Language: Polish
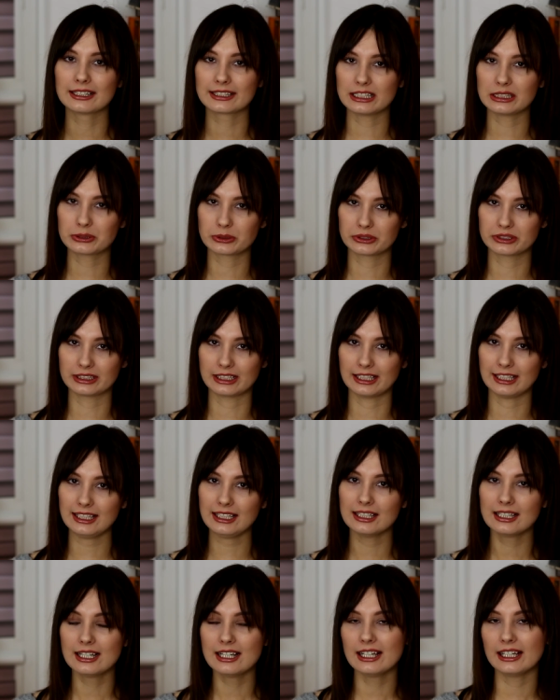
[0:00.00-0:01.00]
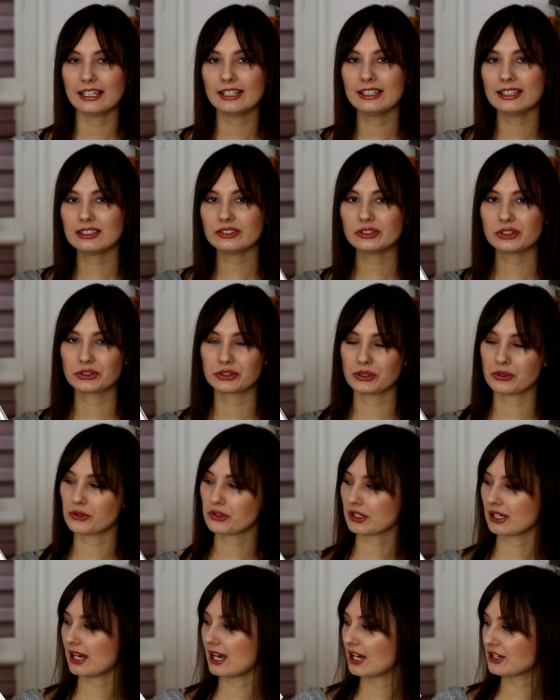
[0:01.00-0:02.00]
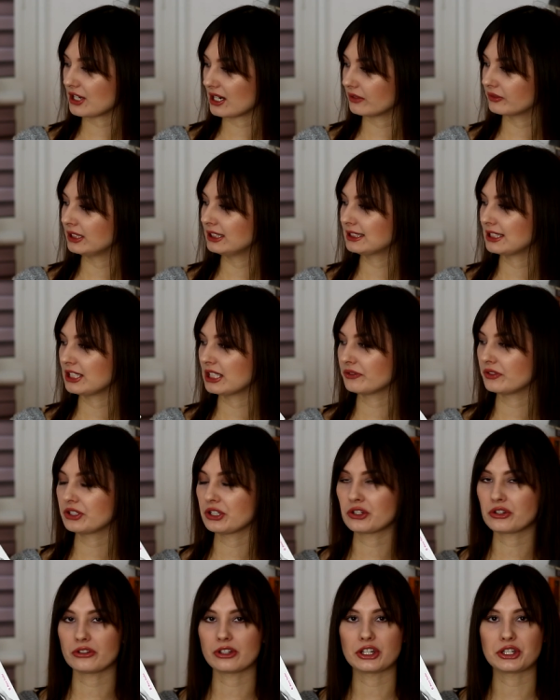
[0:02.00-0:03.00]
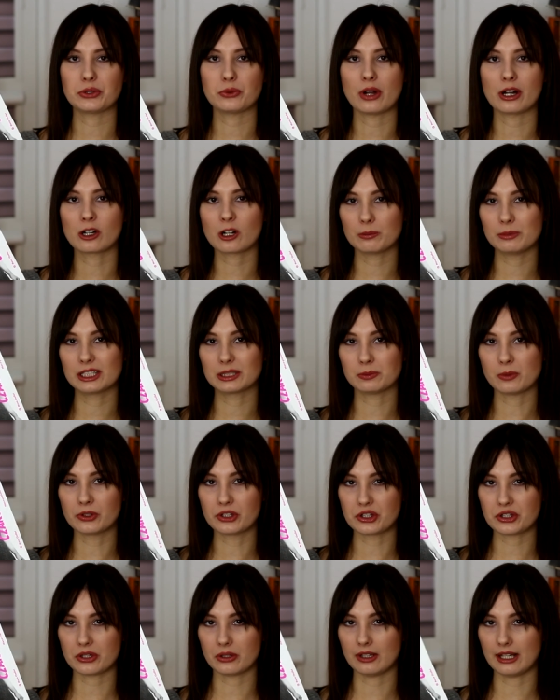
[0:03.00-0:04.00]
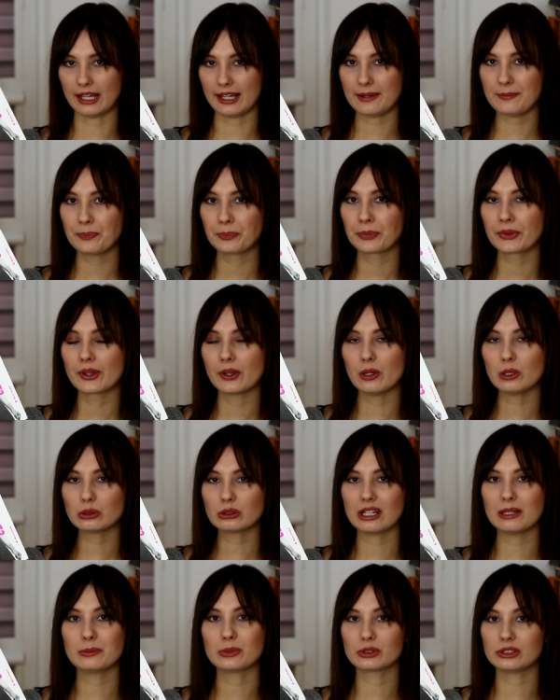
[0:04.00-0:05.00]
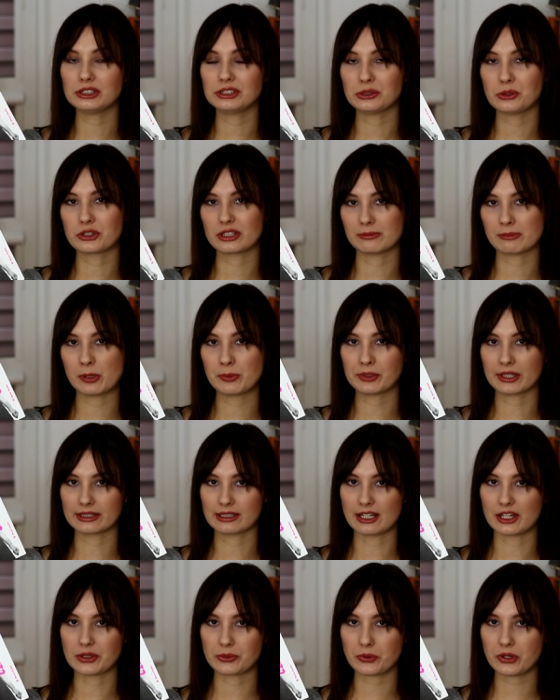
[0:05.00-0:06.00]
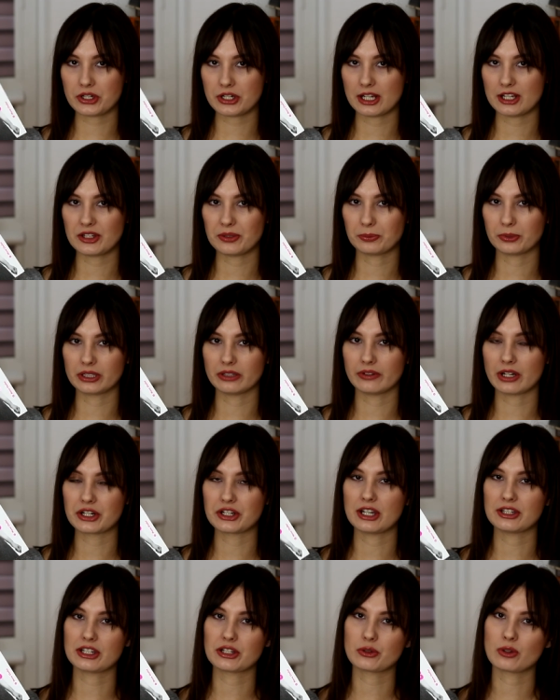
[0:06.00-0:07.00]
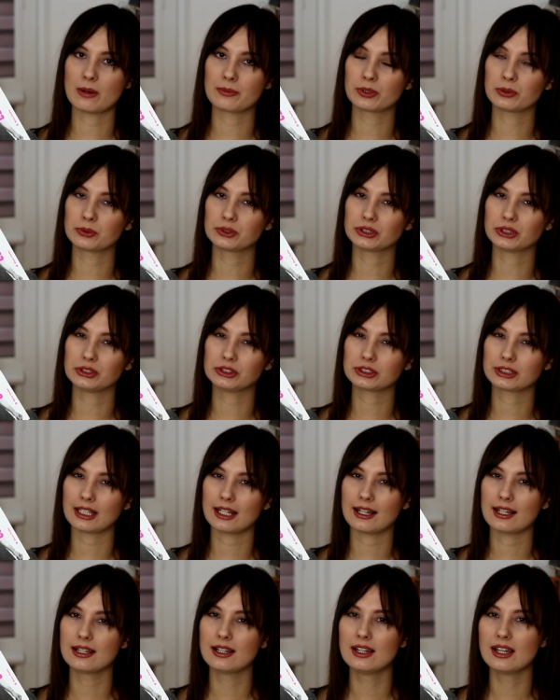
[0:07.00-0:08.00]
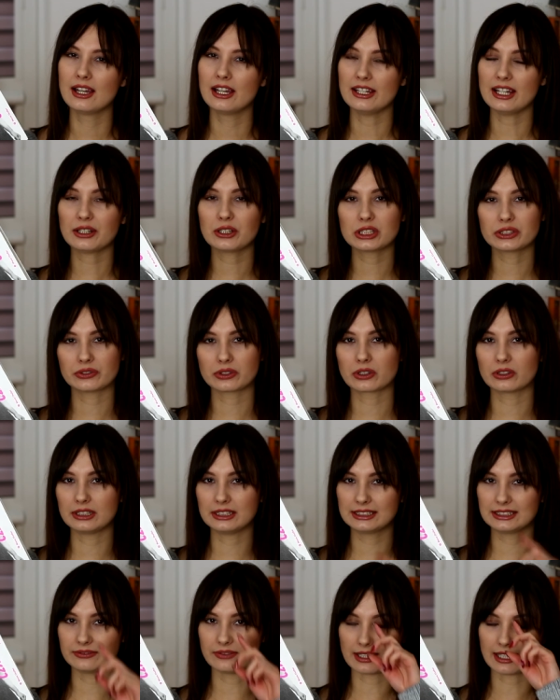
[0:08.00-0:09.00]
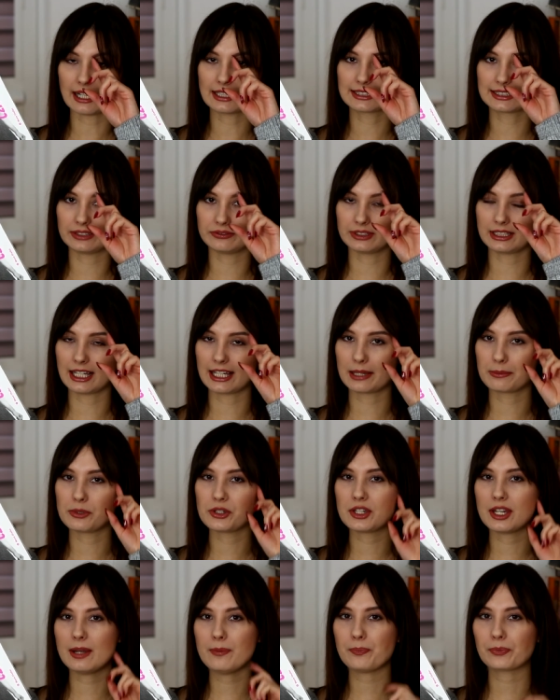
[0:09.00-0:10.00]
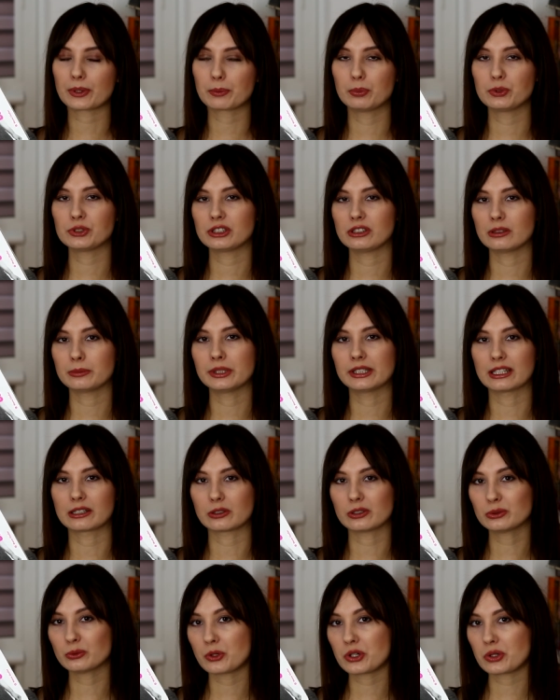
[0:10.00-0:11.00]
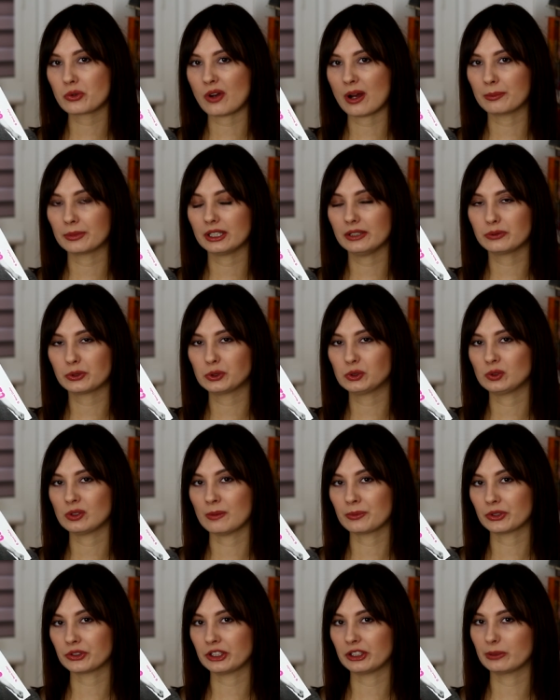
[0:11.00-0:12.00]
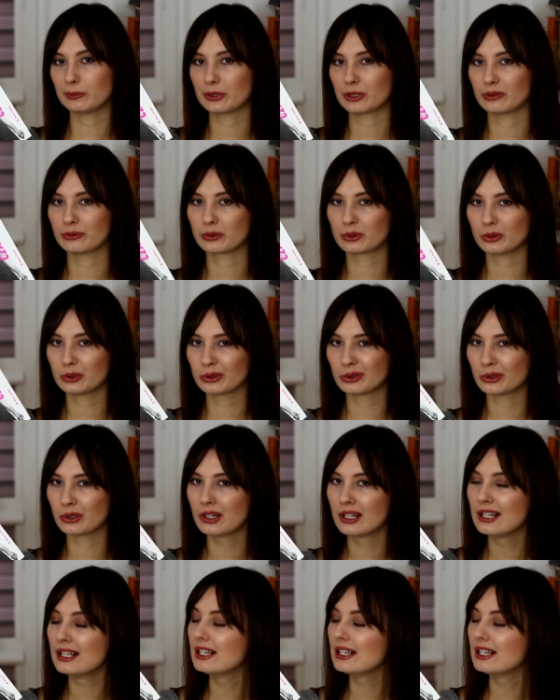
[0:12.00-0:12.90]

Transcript: kilku dni. I jest to książka Czarownica Niezwyciężona Siła Kobiet Mony Cholet, o której mogliście już na moim kanale słyszeć, ponieważ ja zaczęłam tę książkę jakoś w okolicy wakacji, wydaje mi się. Później ją jednak odłożyłam i wróciłam do niej dopiero w grudniu.